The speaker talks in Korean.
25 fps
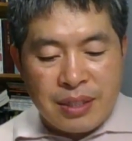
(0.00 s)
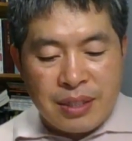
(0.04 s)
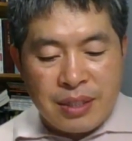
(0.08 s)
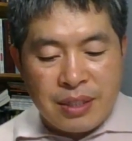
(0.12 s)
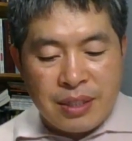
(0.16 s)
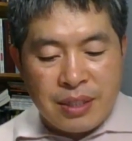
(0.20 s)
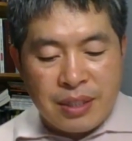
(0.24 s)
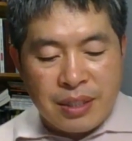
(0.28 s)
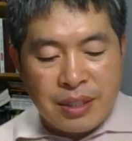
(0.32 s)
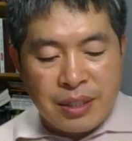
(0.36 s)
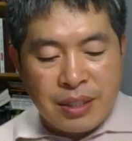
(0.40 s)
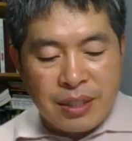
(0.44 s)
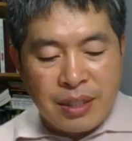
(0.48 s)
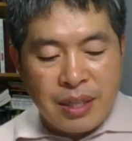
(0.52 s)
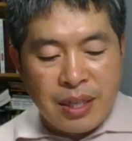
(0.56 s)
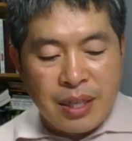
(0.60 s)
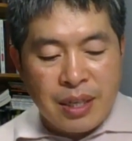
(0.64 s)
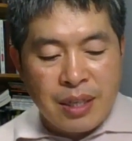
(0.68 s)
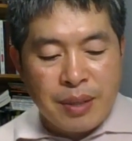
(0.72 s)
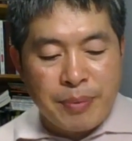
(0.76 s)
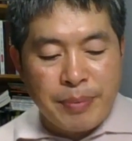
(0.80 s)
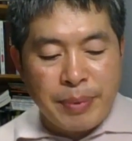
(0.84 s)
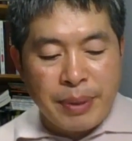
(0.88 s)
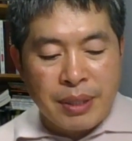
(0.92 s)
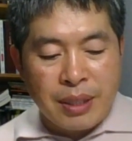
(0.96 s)

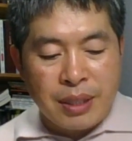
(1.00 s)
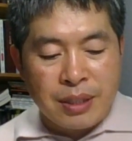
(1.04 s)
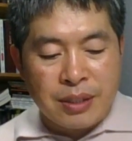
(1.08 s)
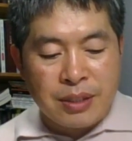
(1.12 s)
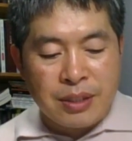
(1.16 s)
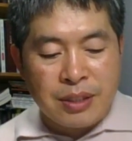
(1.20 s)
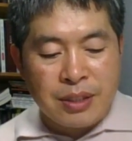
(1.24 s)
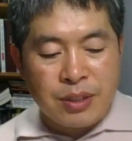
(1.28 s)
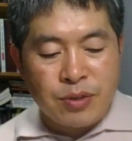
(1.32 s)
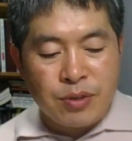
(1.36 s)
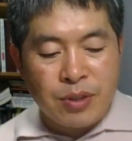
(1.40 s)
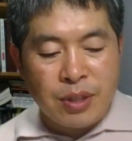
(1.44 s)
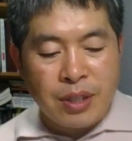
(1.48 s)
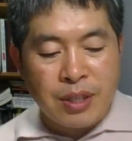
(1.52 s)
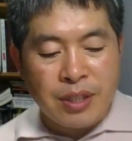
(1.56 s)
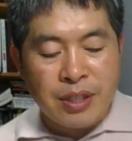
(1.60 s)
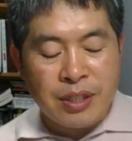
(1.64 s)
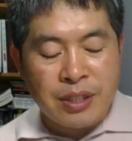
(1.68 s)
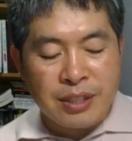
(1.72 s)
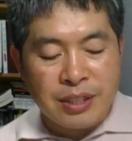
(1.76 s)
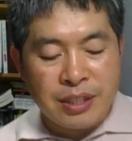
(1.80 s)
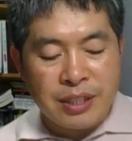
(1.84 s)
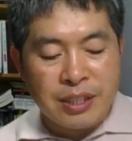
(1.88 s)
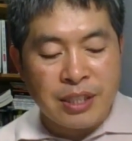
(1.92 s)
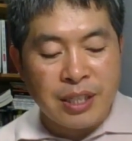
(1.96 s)
징계를 받았으니 죄를
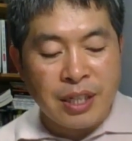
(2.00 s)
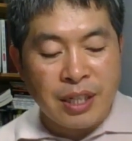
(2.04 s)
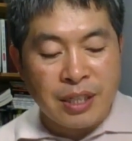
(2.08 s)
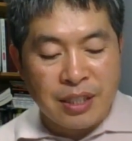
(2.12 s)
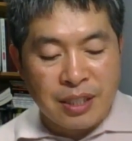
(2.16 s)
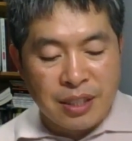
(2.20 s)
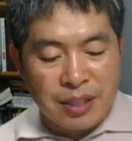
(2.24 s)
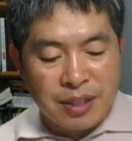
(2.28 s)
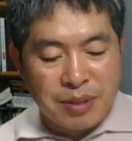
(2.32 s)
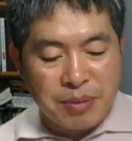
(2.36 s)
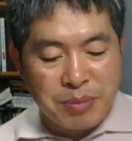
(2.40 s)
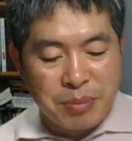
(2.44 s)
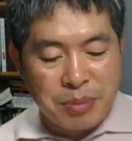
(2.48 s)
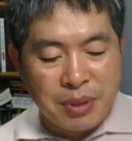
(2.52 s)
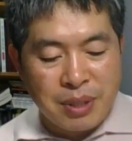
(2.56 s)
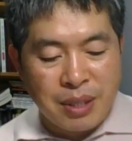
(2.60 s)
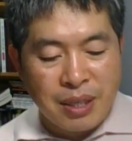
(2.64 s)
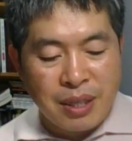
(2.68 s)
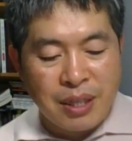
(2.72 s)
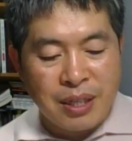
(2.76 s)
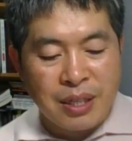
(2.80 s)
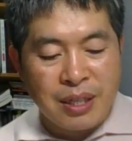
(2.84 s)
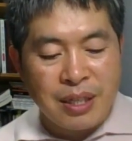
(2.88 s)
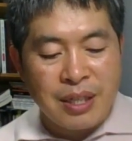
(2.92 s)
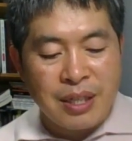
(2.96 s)
짓지
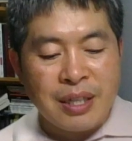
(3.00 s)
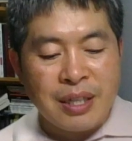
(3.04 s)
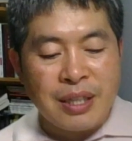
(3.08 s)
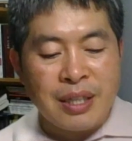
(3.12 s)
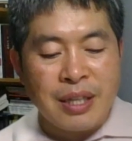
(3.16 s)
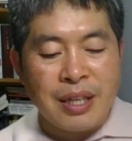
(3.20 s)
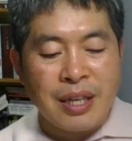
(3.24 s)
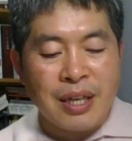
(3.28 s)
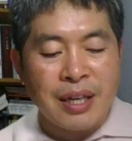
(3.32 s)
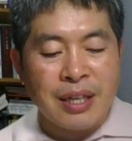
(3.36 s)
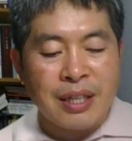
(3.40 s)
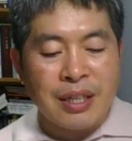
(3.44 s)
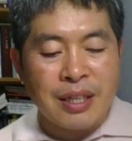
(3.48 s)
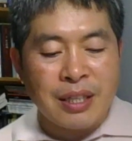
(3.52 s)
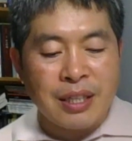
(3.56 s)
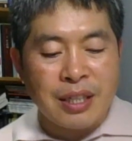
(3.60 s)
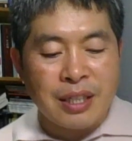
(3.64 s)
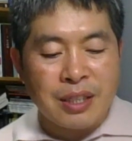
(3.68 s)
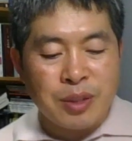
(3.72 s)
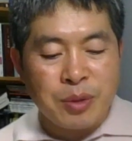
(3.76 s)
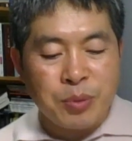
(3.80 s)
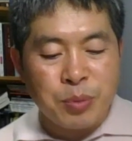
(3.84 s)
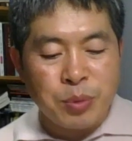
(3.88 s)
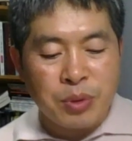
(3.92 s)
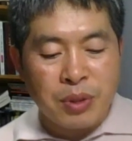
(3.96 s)
않겠습니다. 내가
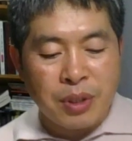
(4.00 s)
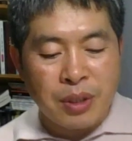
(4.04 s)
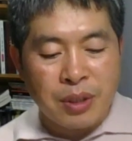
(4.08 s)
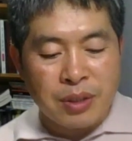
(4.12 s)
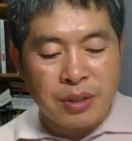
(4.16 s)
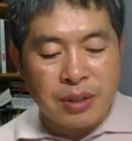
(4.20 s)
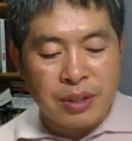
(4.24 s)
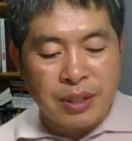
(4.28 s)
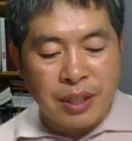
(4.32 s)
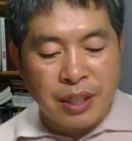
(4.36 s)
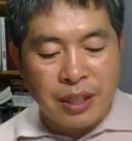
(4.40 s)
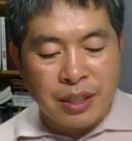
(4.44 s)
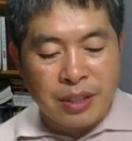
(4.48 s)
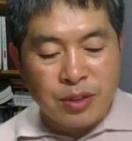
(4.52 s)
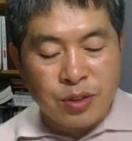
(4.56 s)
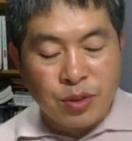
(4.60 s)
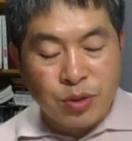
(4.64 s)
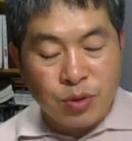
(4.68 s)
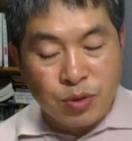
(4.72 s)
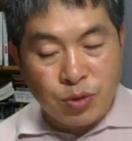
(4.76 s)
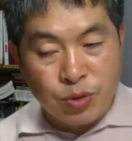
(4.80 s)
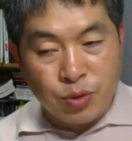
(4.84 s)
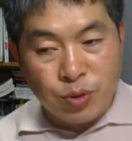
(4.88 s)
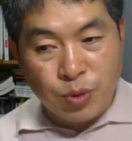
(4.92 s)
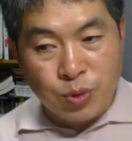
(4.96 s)
깨닫지 못하는 것을 가르쳐
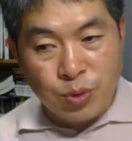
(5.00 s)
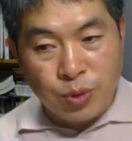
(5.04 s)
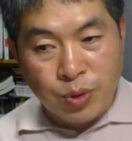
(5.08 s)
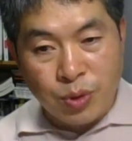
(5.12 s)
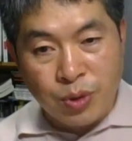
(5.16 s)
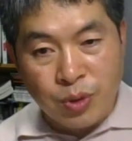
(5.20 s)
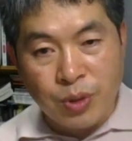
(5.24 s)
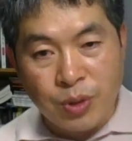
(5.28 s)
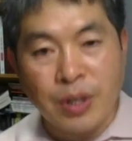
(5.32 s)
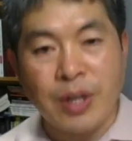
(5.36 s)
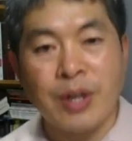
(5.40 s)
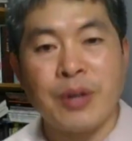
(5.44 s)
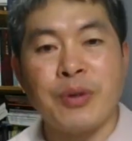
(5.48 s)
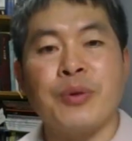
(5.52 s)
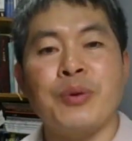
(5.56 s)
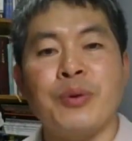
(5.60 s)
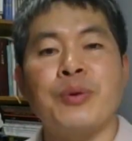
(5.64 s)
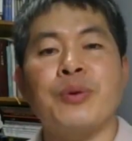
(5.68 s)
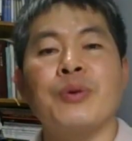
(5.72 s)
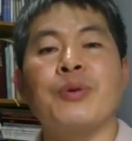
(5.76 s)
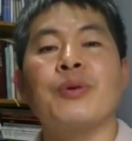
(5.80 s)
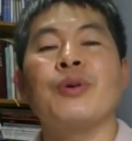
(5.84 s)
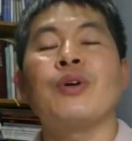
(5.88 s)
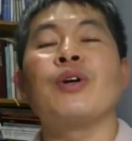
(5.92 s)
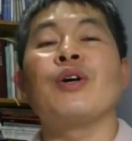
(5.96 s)

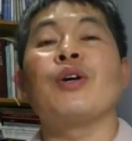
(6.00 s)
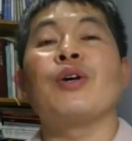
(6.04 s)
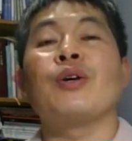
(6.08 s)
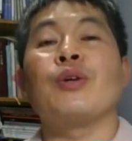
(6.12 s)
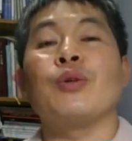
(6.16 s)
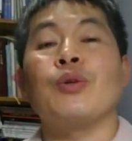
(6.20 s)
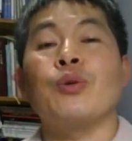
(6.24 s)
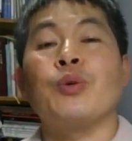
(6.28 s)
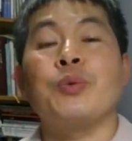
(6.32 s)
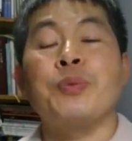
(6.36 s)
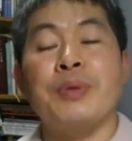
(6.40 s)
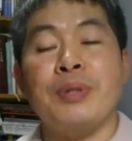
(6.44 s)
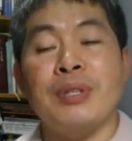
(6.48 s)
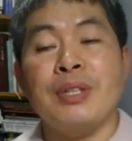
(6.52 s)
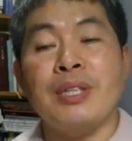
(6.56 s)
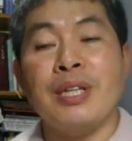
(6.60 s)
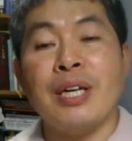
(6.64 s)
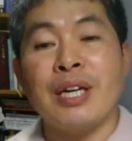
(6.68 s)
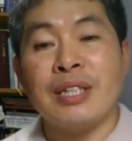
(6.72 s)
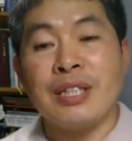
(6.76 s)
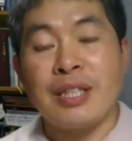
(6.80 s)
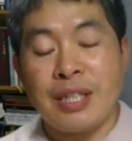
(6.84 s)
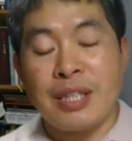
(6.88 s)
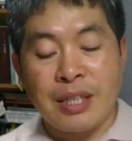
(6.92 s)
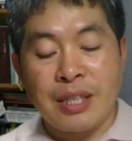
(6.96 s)
주소서라고 욥이
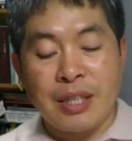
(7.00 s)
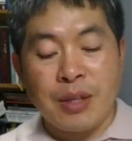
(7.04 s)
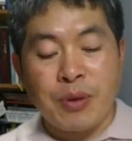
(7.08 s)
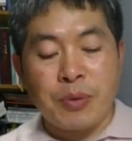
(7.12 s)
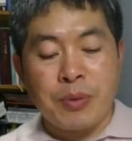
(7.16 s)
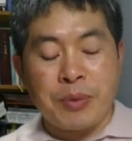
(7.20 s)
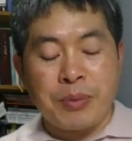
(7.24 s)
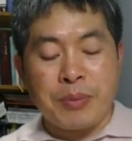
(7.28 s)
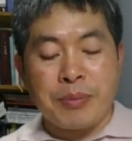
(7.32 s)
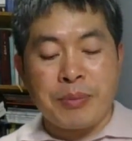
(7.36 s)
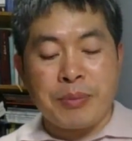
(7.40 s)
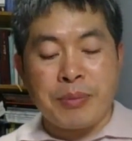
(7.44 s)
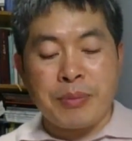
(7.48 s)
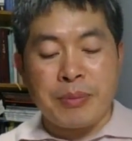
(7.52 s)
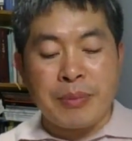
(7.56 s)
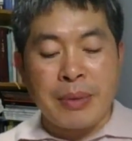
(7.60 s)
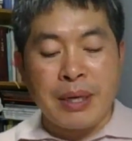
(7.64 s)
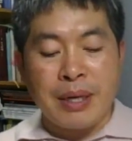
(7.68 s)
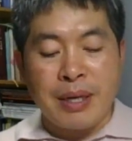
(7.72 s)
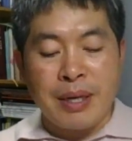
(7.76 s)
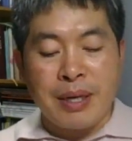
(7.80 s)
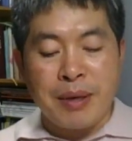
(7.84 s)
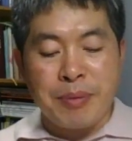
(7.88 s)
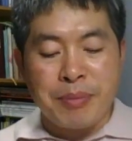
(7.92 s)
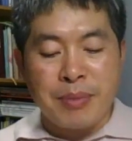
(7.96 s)
이야기했다고
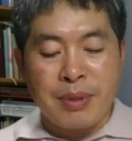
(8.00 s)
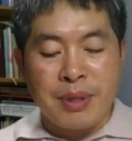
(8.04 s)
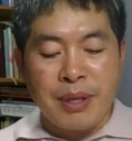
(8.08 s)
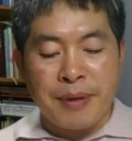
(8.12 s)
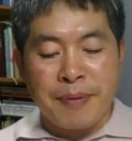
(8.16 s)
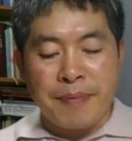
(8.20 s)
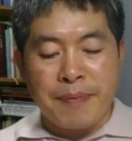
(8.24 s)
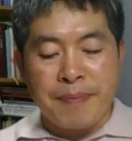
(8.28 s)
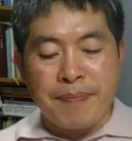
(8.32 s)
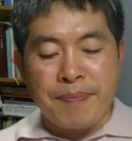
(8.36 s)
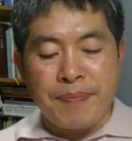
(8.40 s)
말을 합니다.